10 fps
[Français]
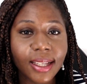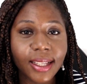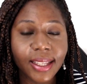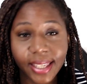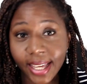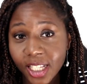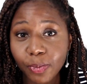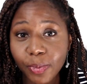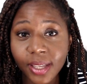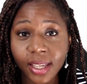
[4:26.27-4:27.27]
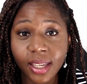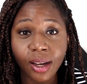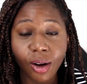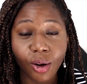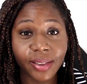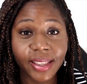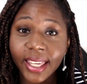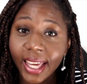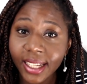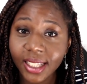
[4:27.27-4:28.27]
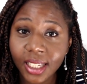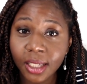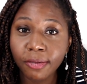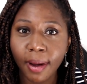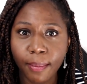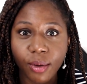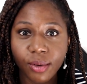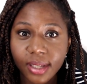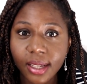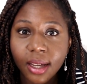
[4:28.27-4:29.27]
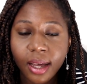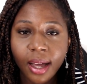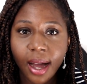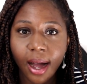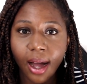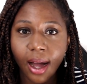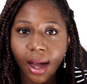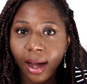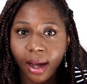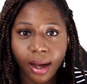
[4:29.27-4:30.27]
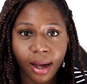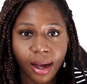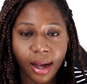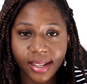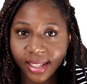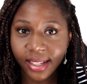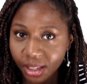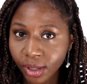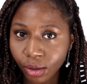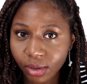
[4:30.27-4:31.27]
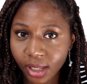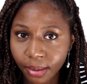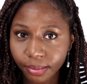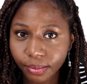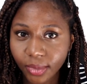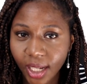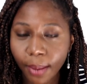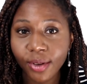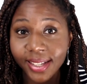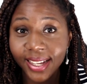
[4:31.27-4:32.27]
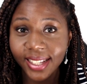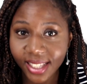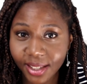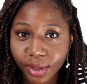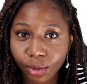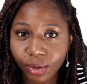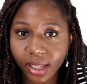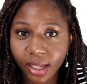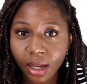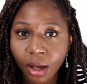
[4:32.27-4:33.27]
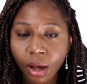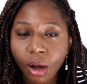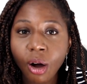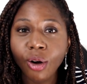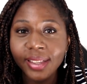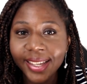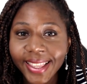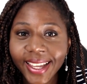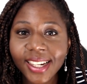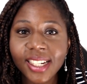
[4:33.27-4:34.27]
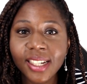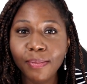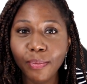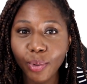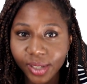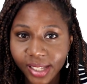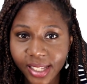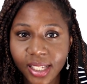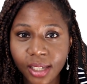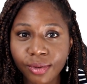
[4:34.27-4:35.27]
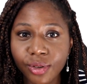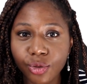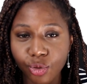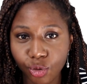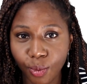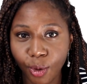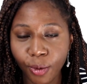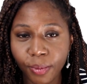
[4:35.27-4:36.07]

gaspillée en négatif à penser à, cette difficulté, à penser à cette difficulté, en énergie positive, justement.